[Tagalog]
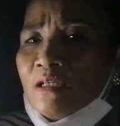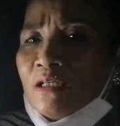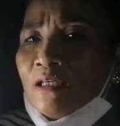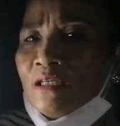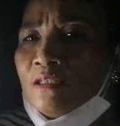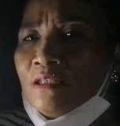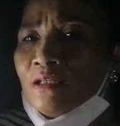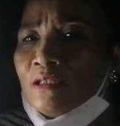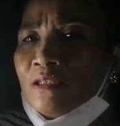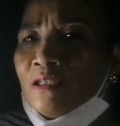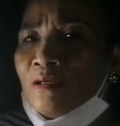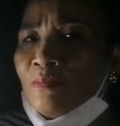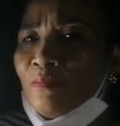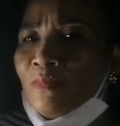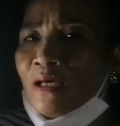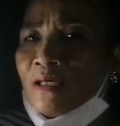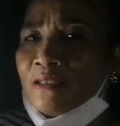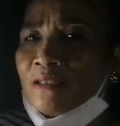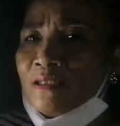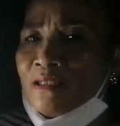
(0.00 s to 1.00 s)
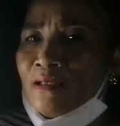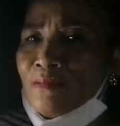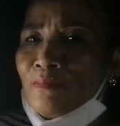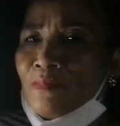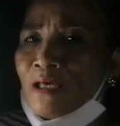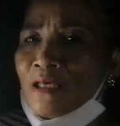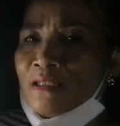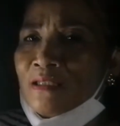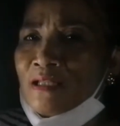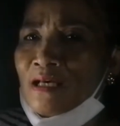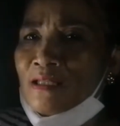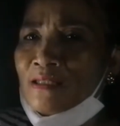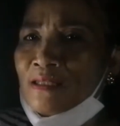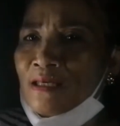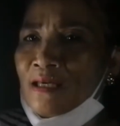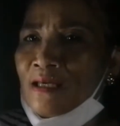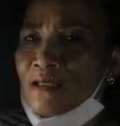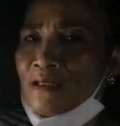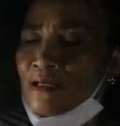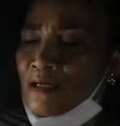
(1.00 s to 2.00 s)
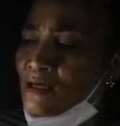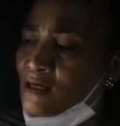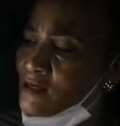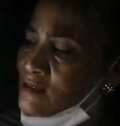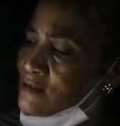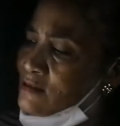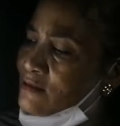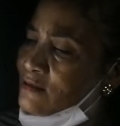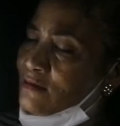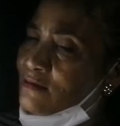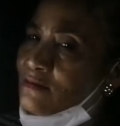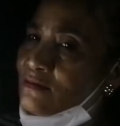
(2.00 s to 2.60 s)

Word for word: i-dim light dim light natin yan